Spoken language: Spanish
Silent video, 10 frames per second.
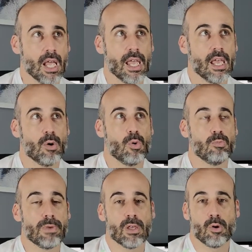es
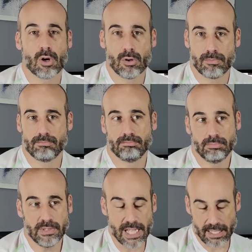un videojuego
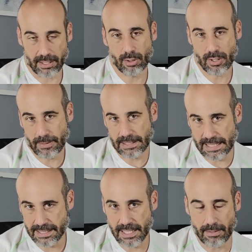de acción y
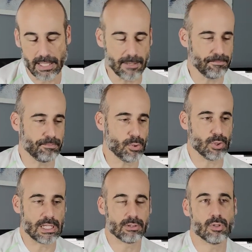fantasía, ¿vale? Por
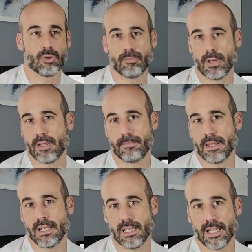lo tanto, no puedes
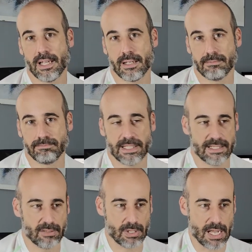pedirle que
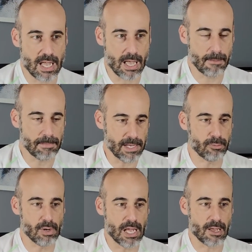sea una
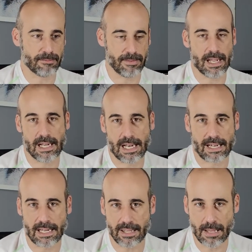película fiel a la
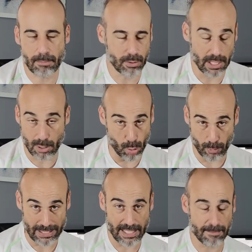realidad porque no
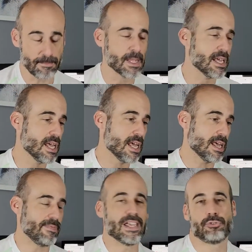lo va a ser.
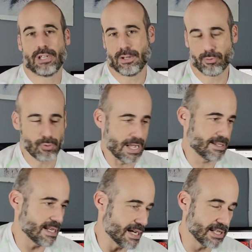De hecho, hay algunas
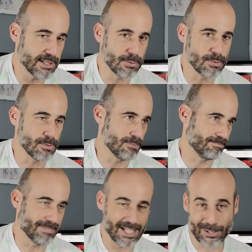escenas y dices tú,
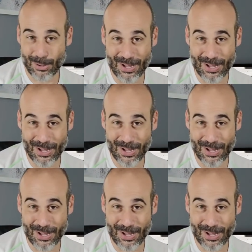esto